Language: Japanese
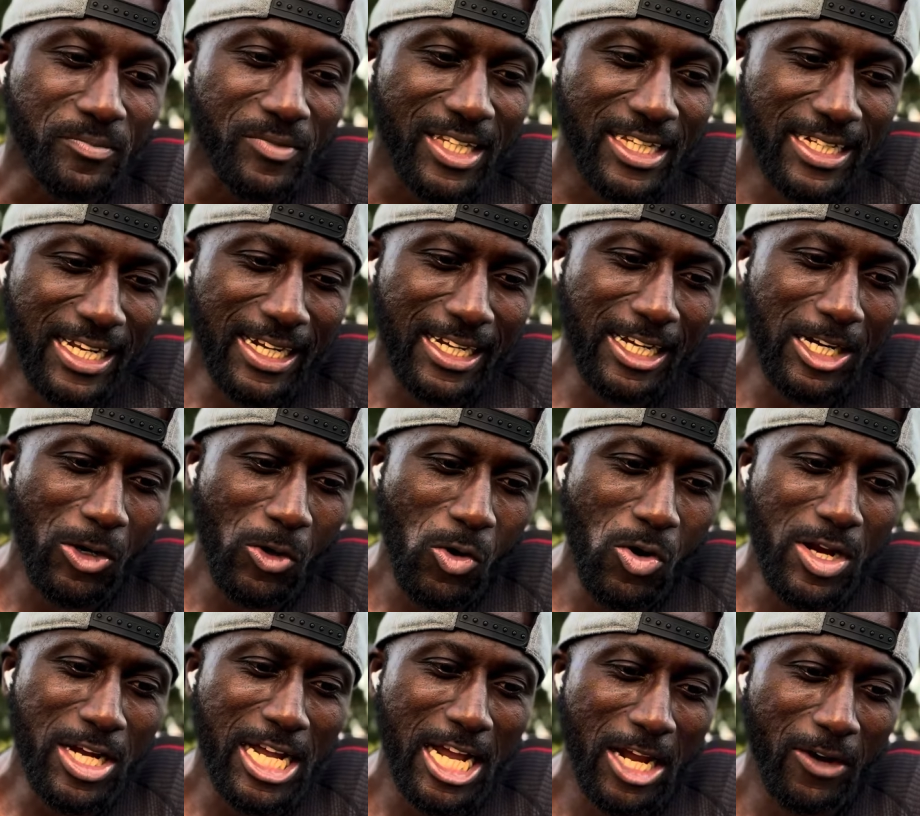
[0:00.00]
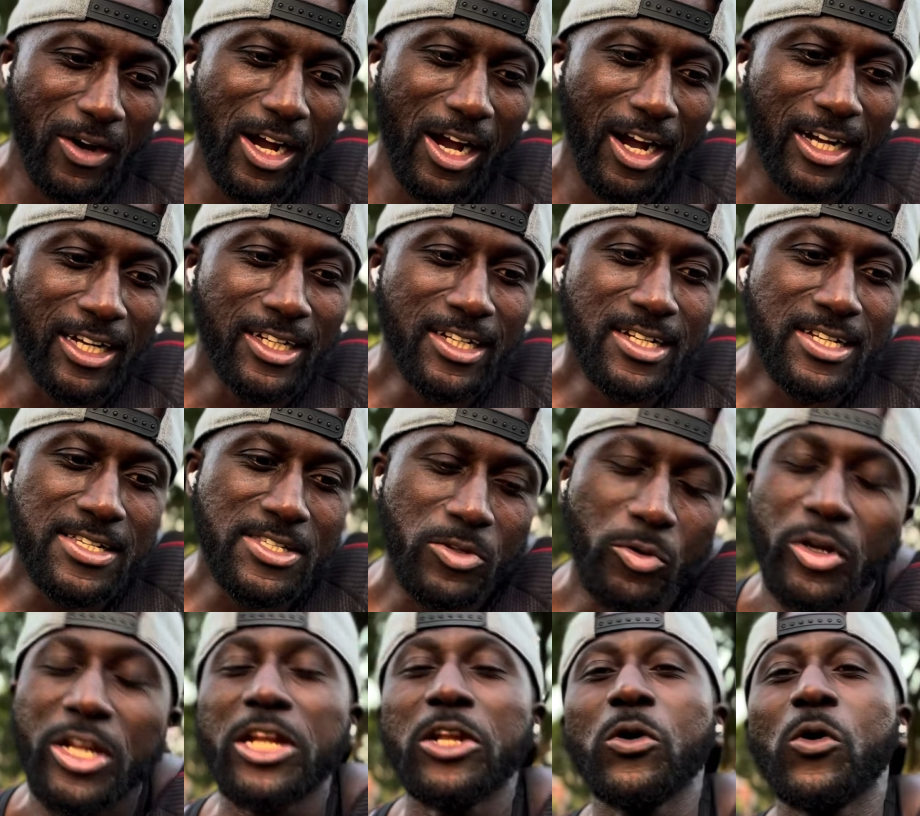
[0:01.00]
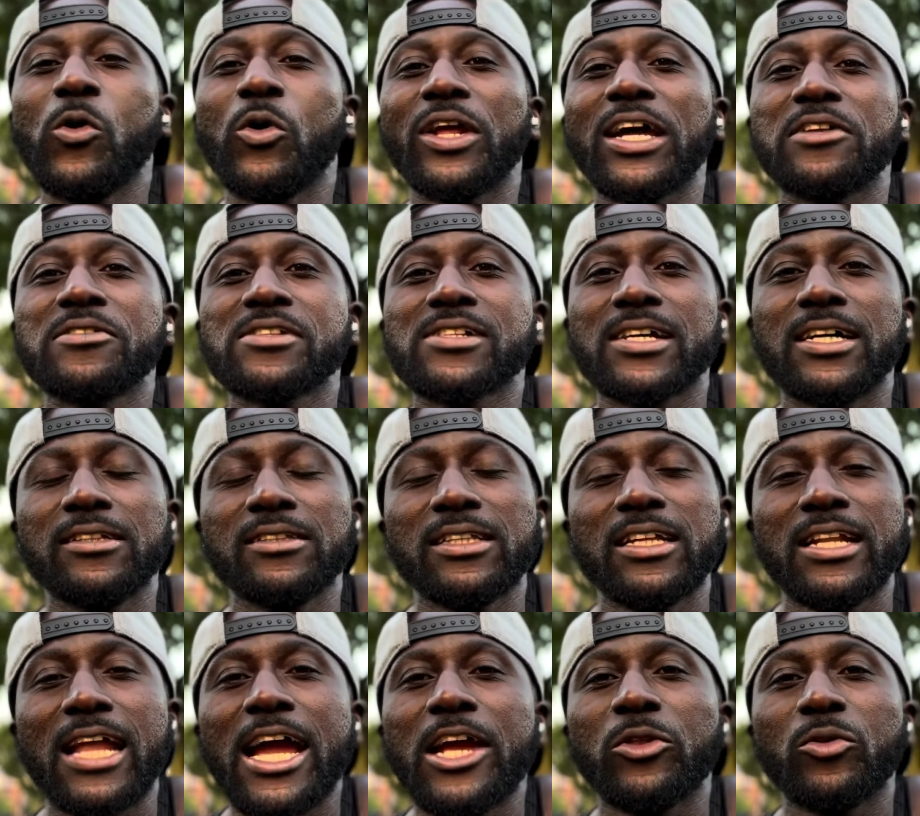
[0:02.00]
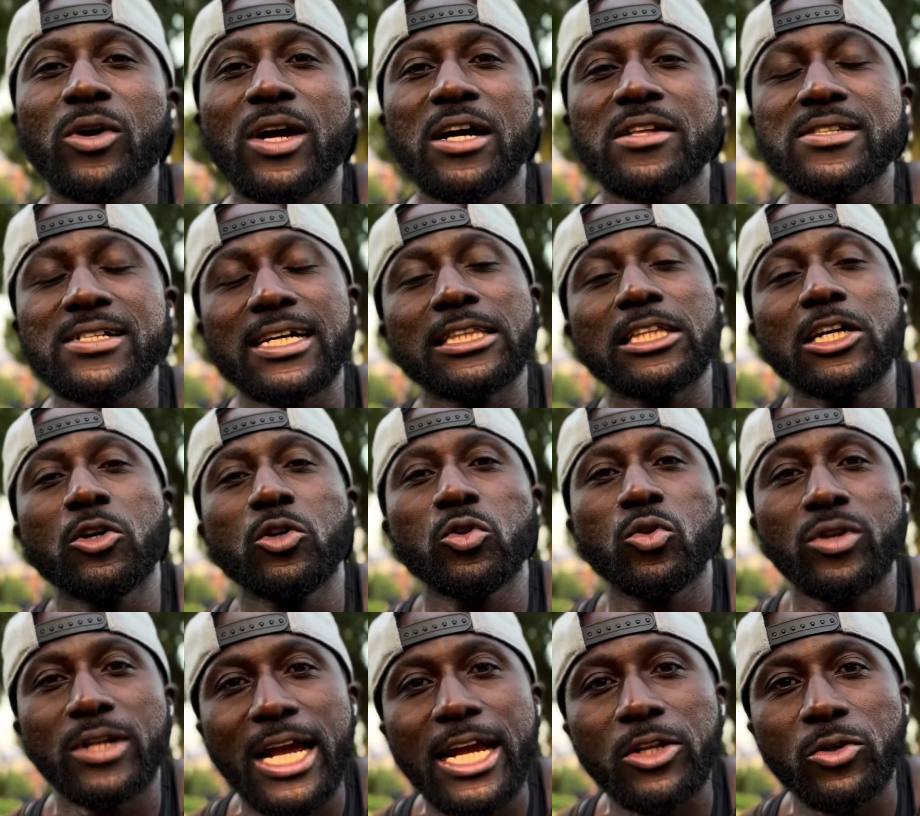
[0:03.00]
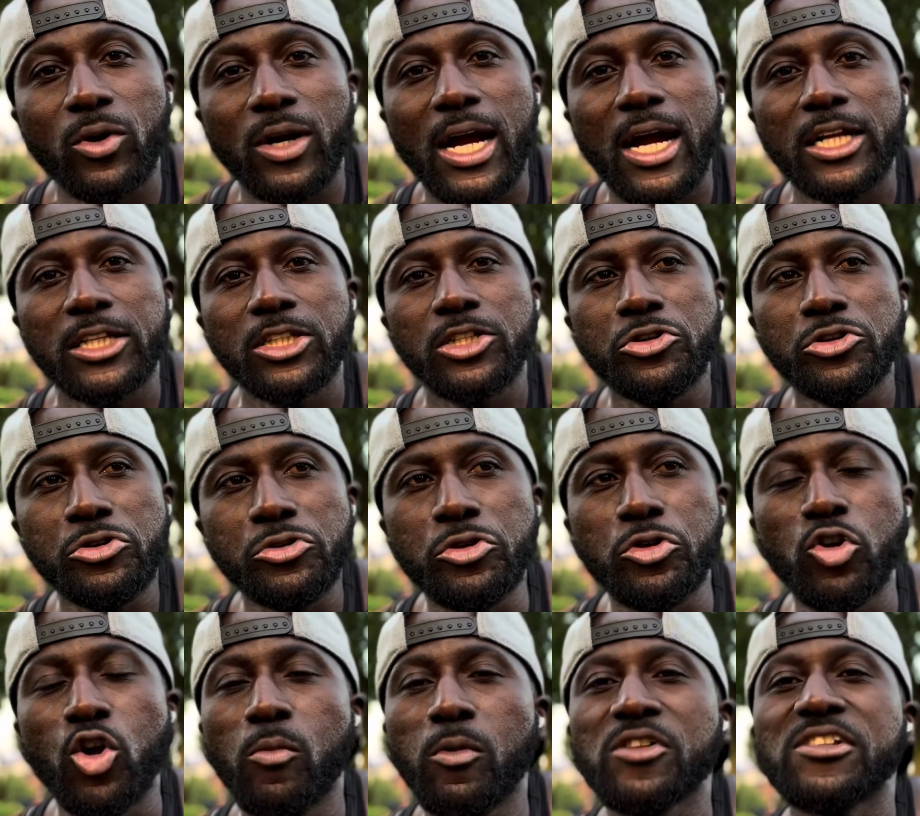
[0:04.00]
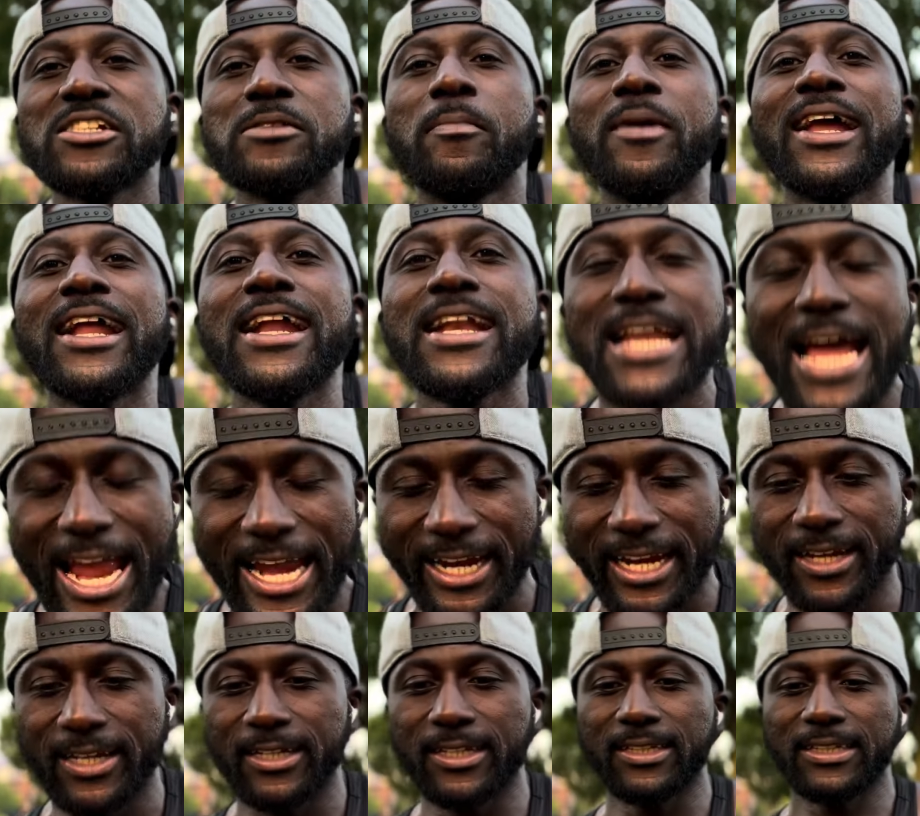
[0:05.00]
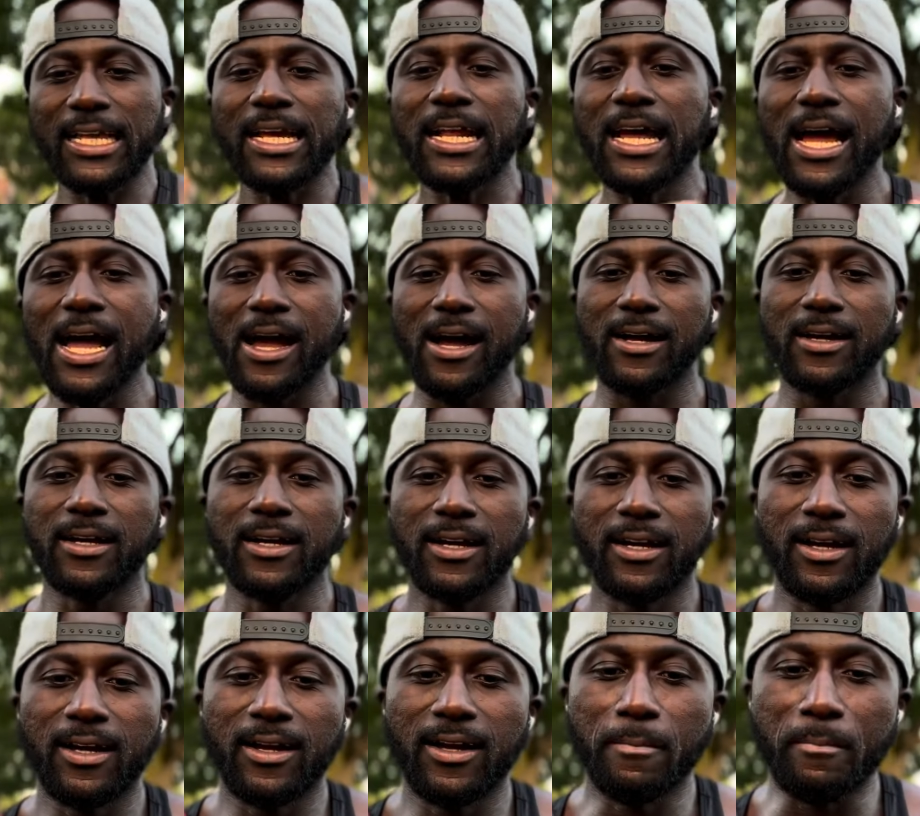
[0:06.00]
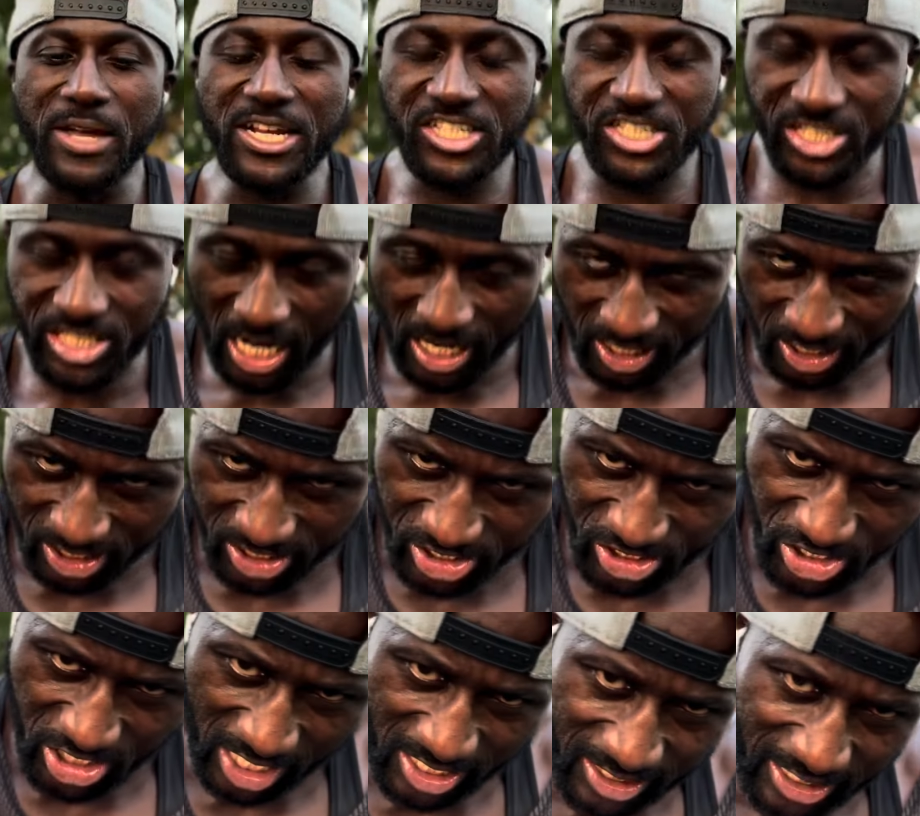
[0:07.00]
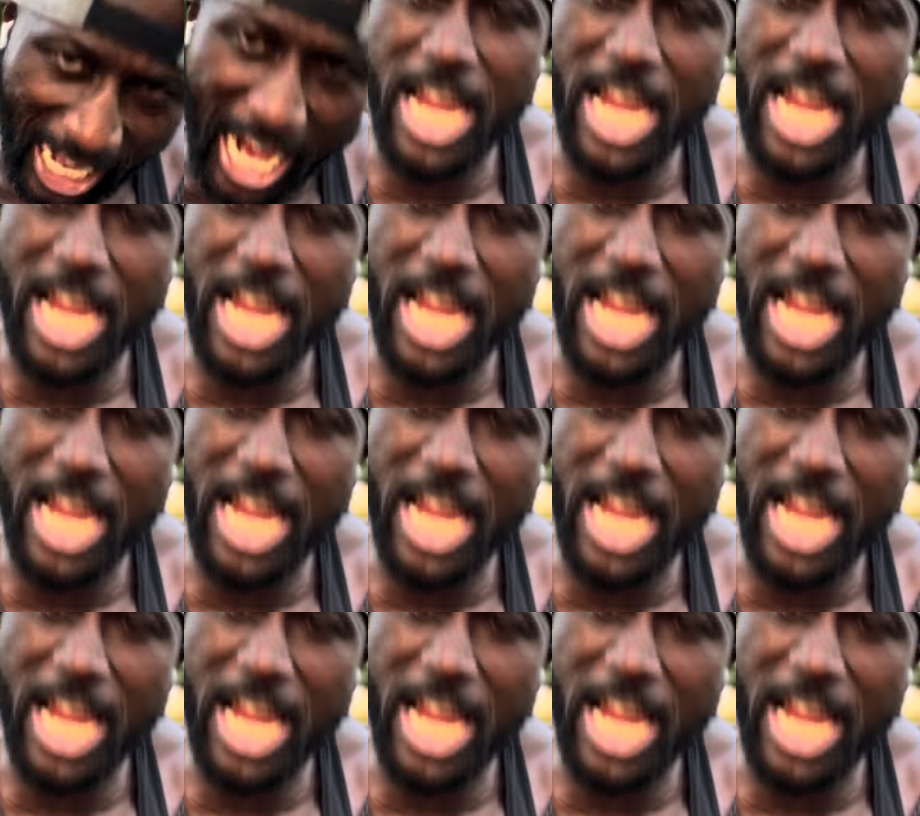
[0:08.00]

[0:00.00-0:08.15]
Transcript: だから今回は、ストリートを俺が使ってないとか、使ったことないとかっていうのもつまらない。ただ、めちゃくちゃタ